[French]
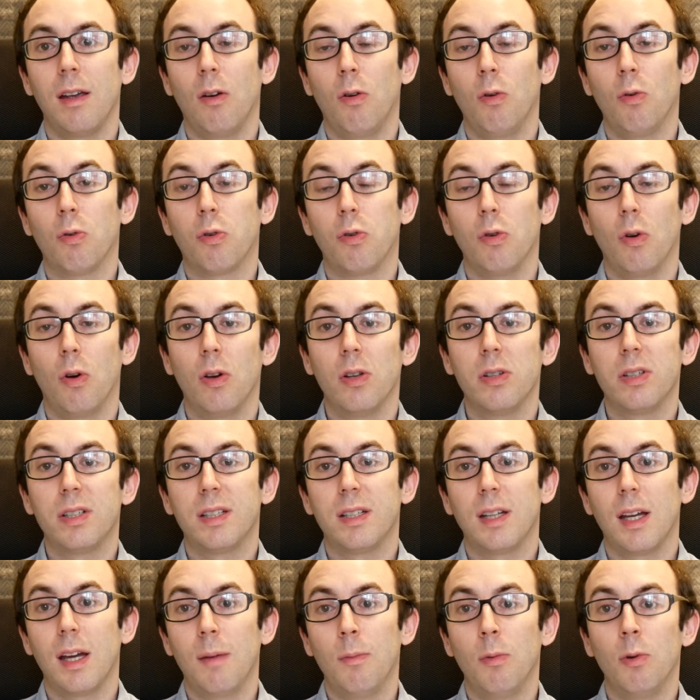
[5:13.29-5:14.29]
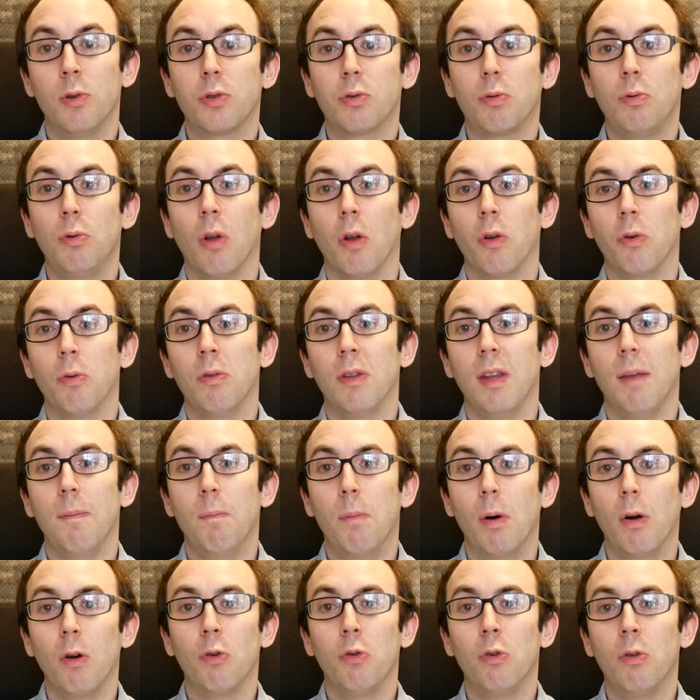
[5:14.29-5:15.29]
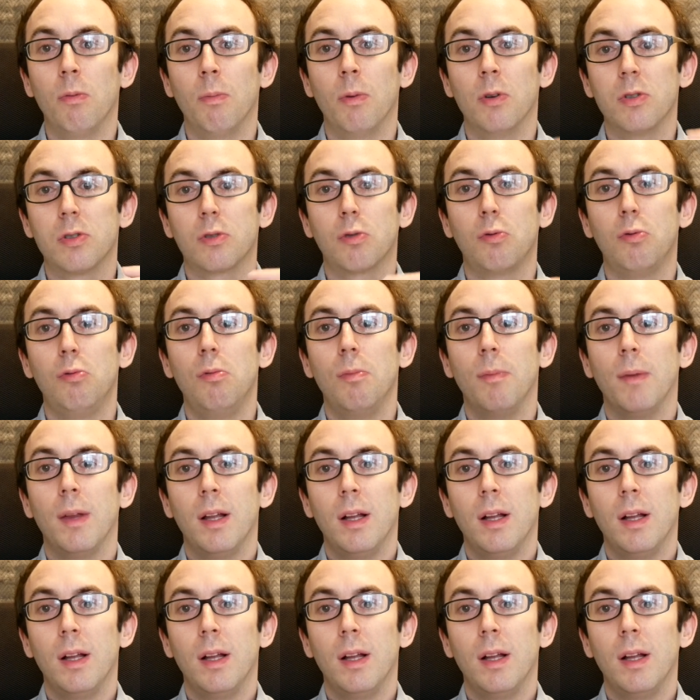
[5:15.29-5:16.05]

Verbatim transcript: et en l'occurrence à Moscou, dans une des banlieues de Moscou.